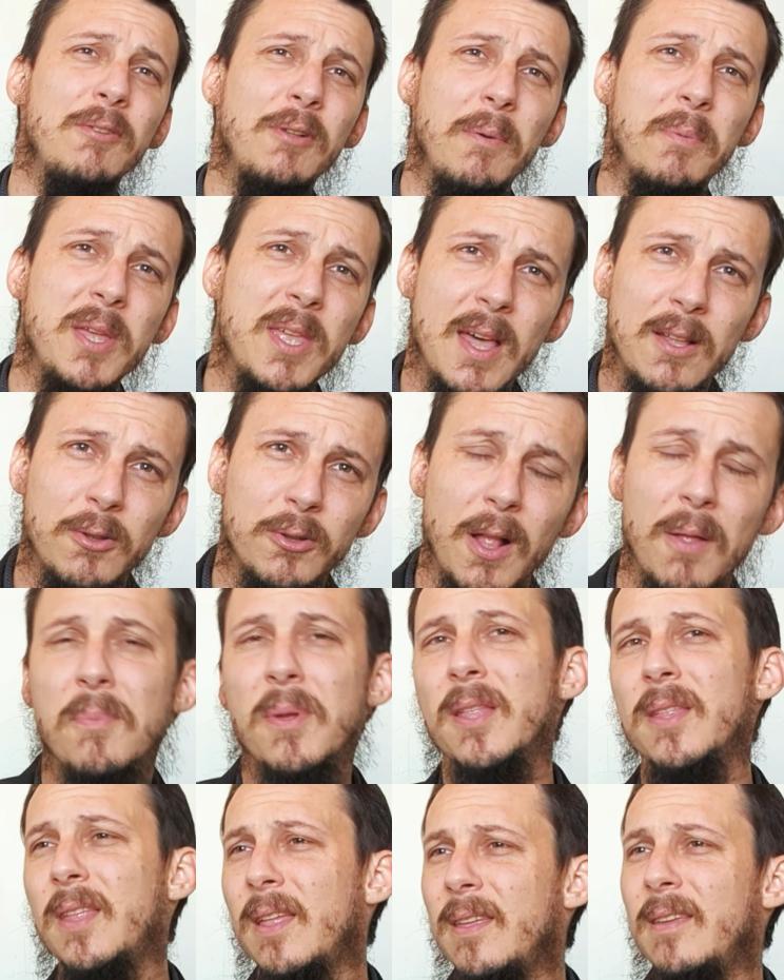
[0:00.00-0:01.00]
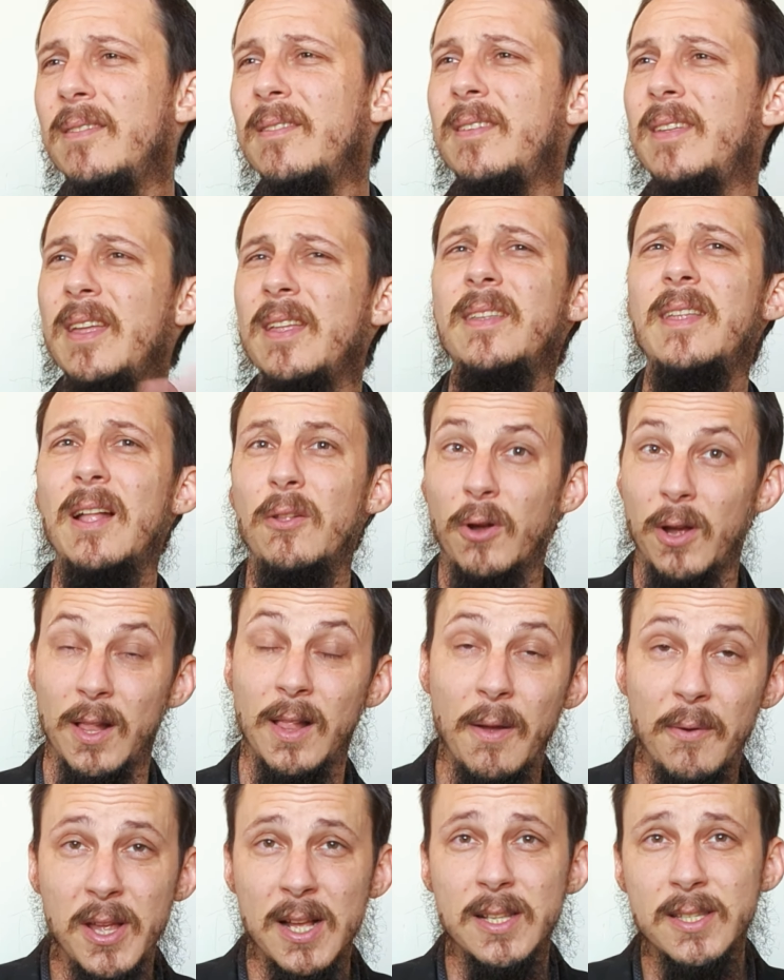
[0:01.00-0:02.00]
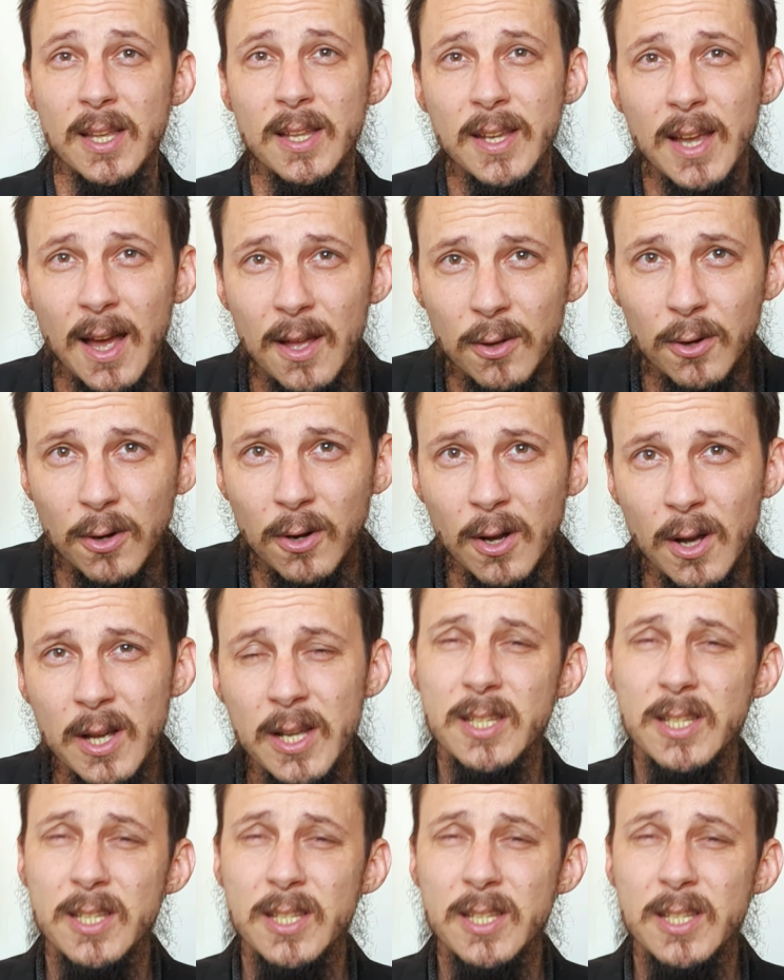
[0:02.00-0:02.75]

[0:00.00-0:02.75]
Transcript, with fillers: era una vida totalmente distinta a lo que él había enseñado